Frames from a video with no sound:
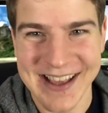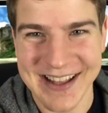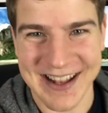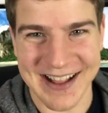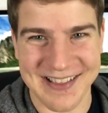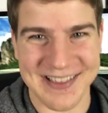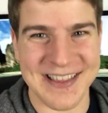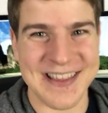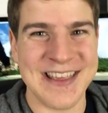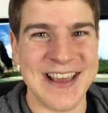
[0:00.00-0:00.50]

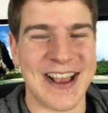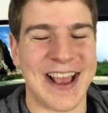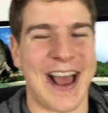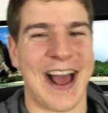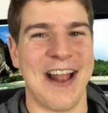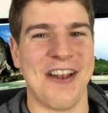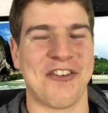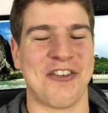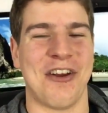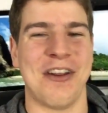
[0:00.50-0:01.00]
das ihr hier
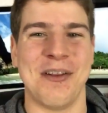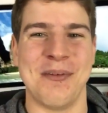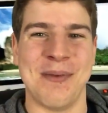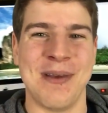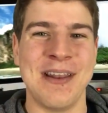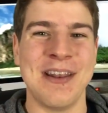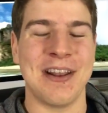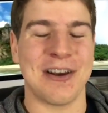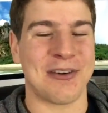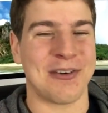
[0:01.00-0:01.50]
gerade schon im
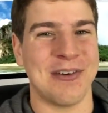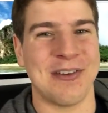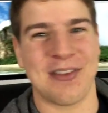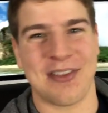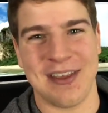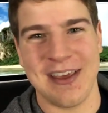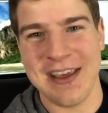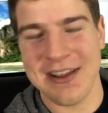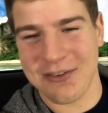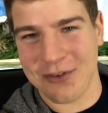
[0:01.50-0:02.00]
Hintergrund
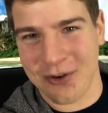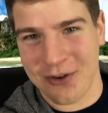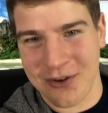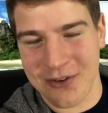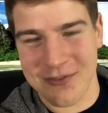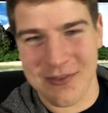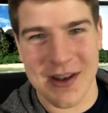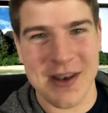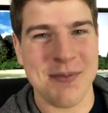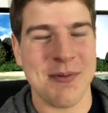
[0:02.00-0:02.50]
seht.
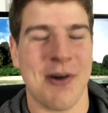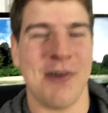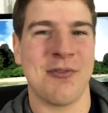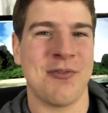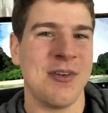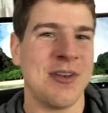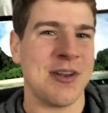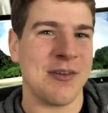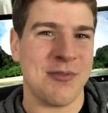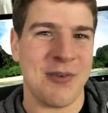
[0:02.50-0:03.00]
Und wenn ihr mir auf
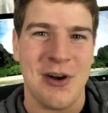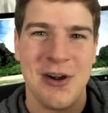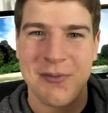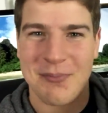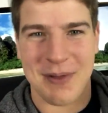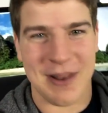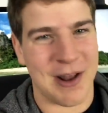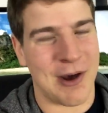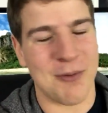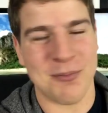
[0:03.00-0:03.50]
Twitter
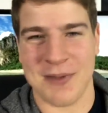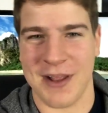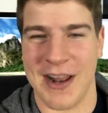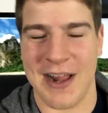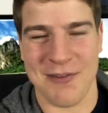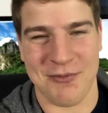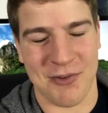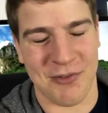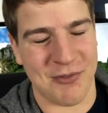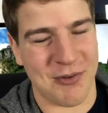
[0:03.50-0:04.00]
folgt, meinen
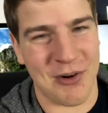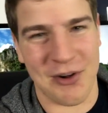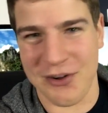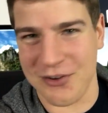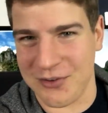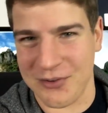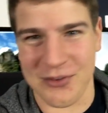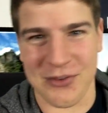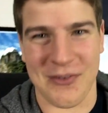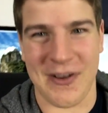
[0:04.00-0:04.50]
Hauptkanal
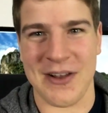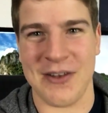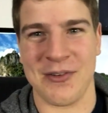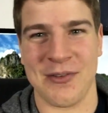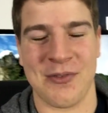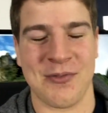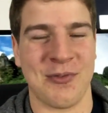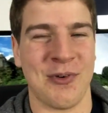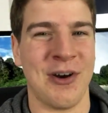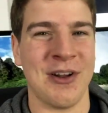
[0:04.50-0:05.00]
verfolgt und so weiter
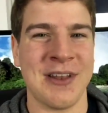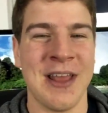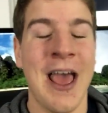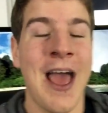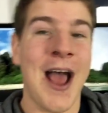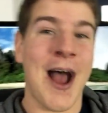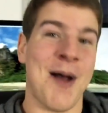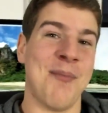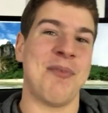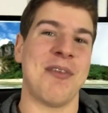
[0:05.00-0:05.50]
und so fort,
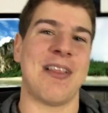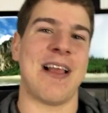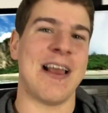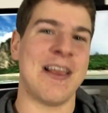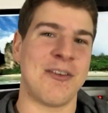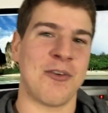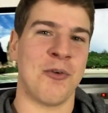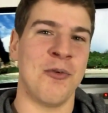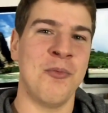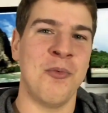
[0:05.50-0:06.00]
habt ihr es
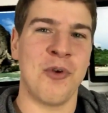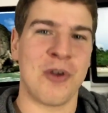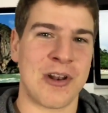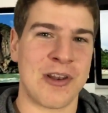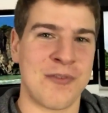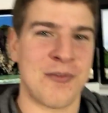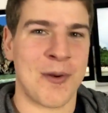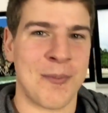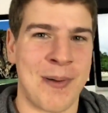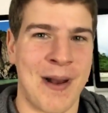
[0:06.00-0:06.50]
eigentlich
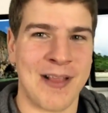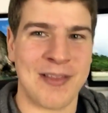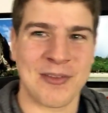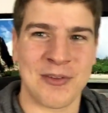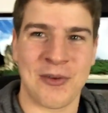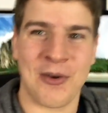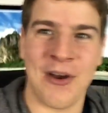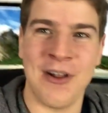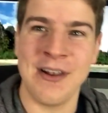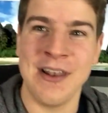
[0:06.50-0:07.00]
unmöglich
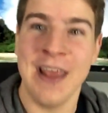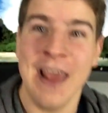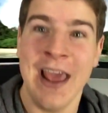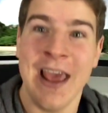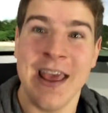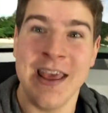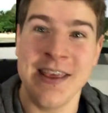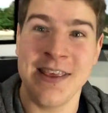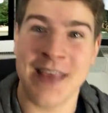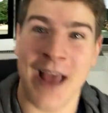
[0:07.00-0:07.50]
verpassen können.
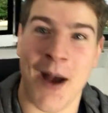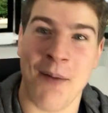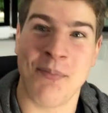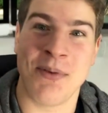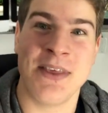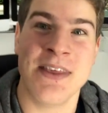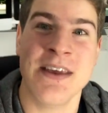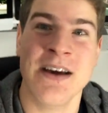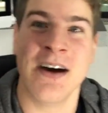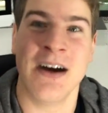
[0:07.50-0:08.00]
Ich habe
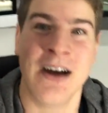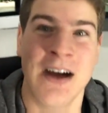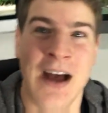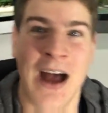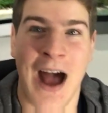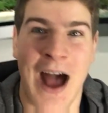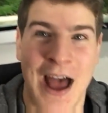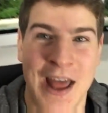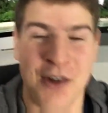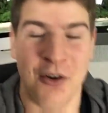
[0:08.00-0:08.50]
hier
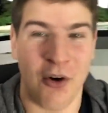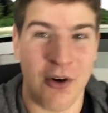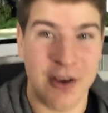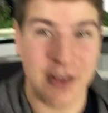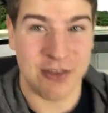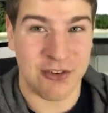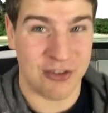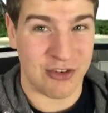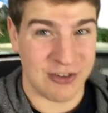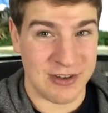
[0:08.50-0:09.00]
ein
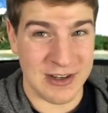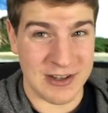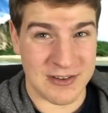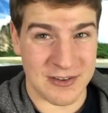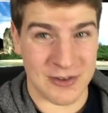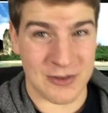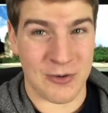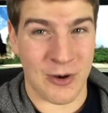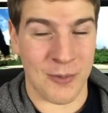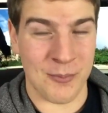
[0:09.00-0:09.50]
neues
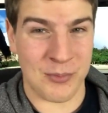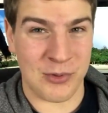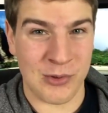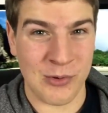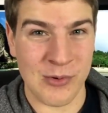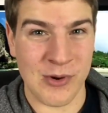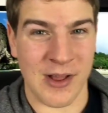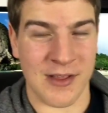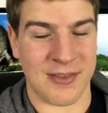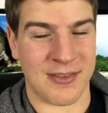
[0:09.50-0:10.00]

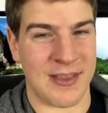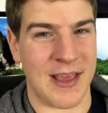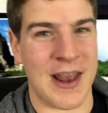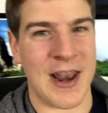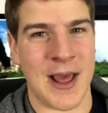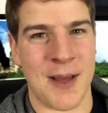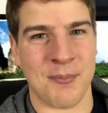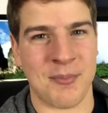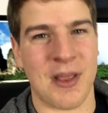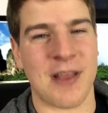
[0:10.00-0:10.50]

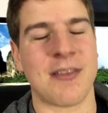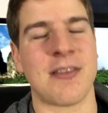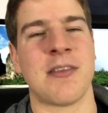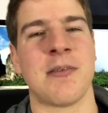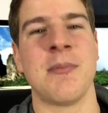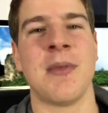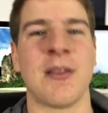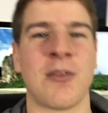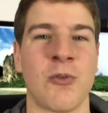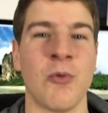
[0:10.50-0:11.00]
Schnitt-Computer-Setup, das ich
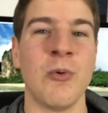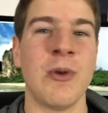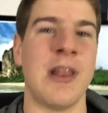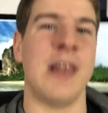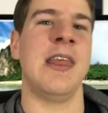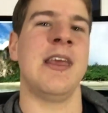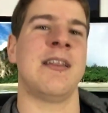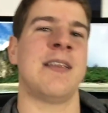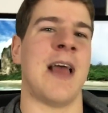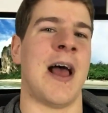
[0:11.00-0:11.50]
mir
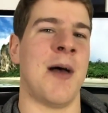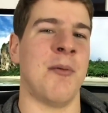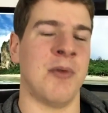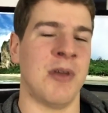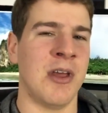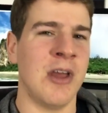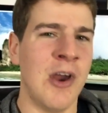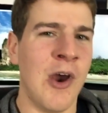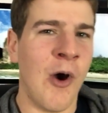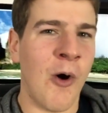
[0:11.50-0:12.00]
zugelegt
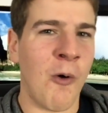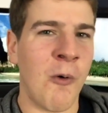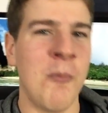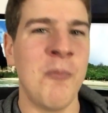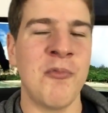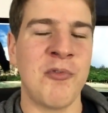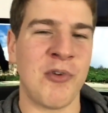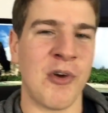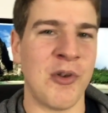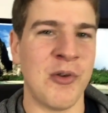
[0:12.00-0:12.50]
habe,
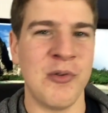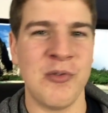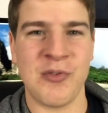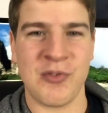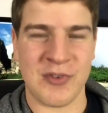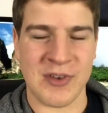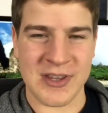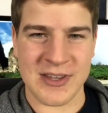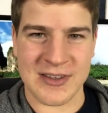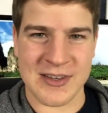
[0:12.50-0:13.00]
um
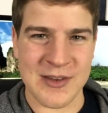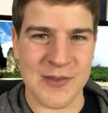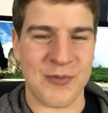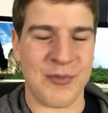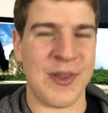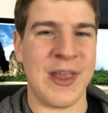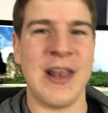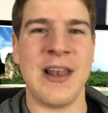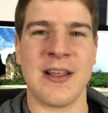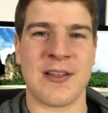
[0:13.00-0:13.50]
vernünftig die
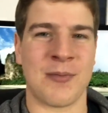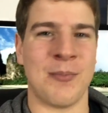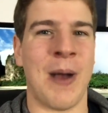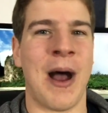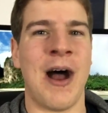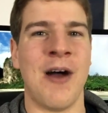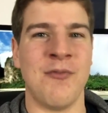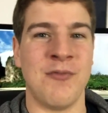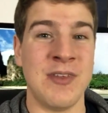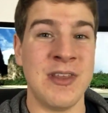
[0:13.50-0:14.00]
Felix
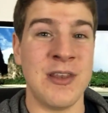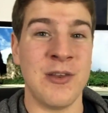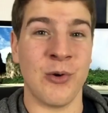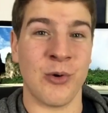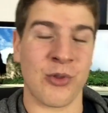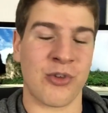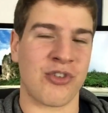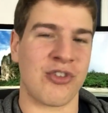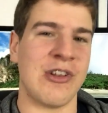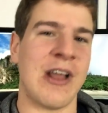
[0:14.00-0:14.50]

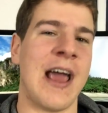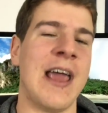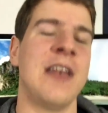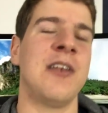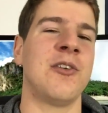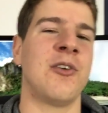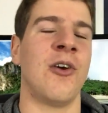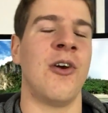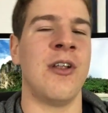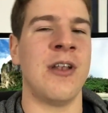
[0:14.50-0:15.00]
Bar-Videos
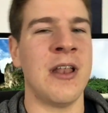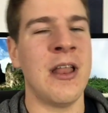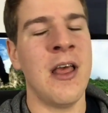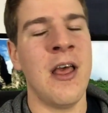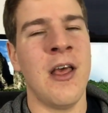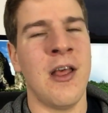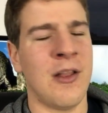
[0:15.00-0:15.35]
schneiden können,